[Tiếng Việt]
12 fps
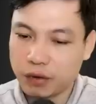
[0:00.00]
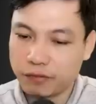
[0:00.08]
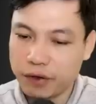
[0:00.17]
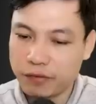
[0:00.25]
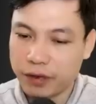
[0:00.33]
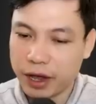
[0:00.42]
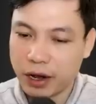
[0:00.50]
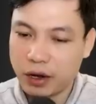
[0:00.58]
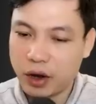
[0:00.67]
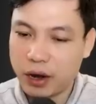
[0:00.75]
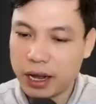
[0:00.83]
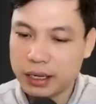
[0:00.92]
gia chủ
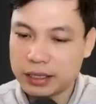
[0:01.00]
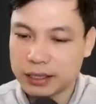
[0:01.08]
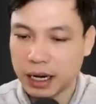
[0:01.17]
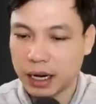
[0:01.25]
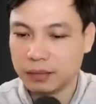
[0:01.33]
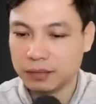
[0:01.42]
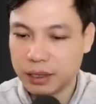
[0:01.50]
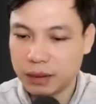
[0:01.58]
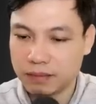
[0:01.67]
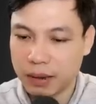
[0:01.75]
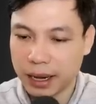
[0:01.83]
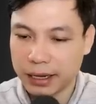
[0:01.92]
xui xẻo, bệnh tật
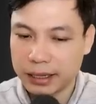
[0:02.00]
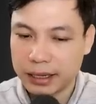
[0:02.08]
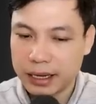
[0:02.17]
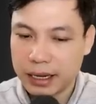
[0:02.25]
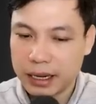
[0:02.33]
liên miên.